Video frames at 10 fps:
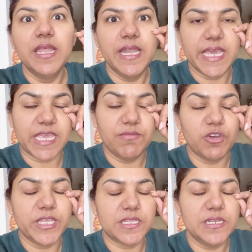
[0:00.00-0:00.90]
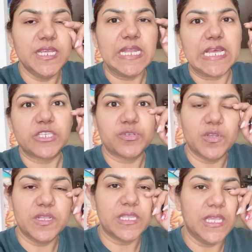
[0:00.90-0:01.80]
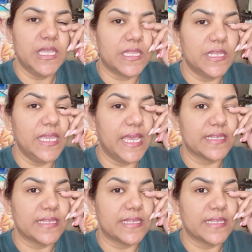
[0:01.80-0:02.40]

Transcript: लेकिन वो इतनी नेचुरल थी इतनी